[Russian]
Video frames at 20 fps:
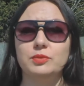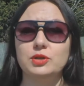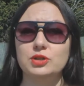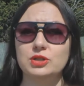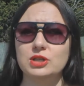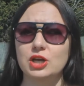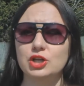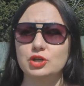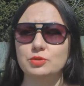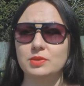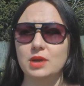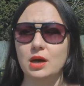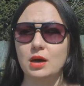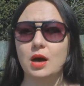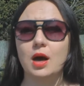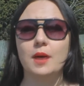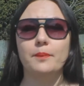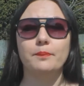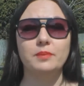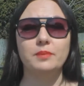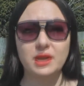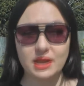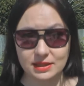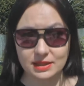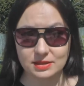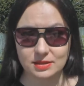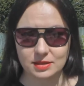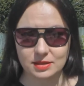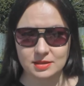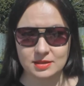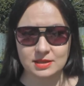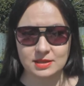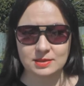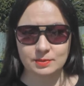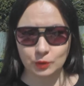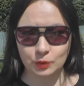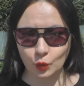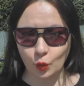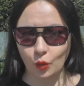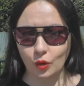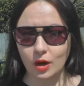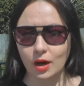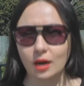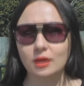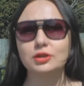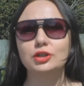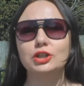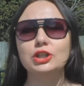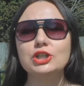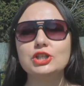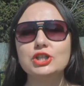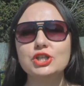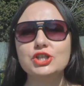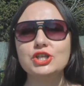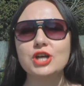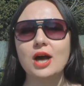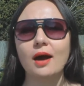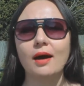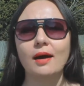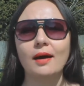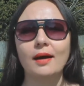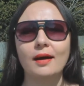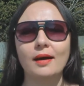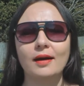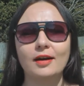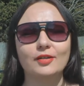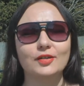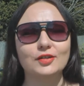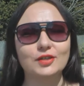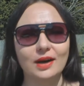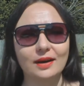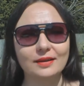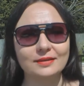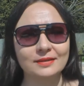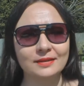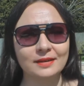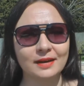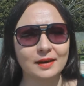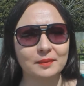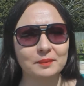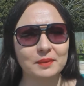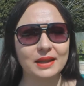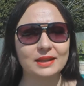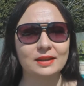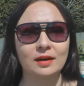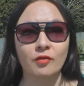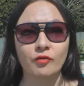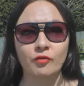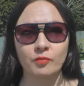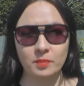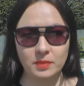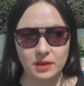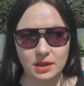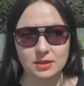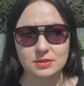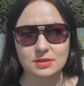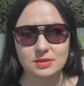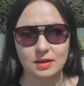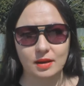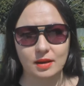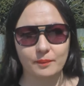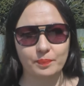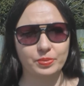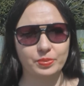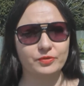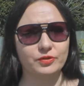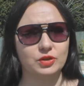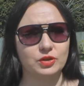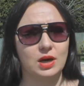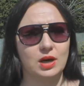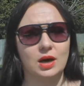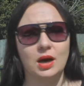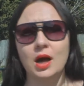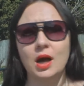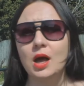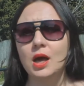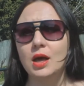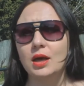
скажем так, места здесь много, тысяча квадратных метров места, вот так.